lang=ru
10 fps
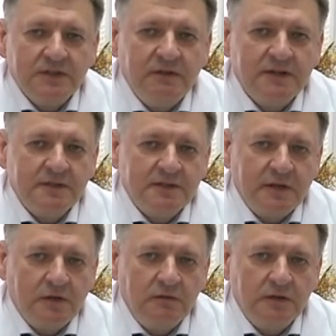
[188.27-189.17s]
связанной с
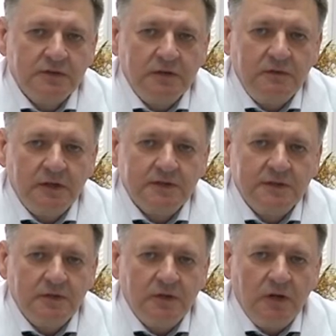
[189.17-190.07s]
коронавирусной
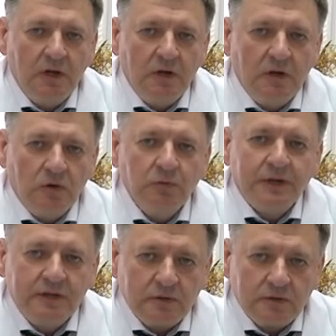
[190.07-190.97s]
инфекцией, он
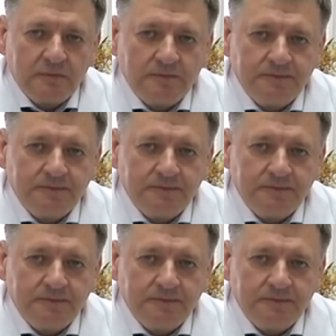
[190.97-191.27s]
пройдет.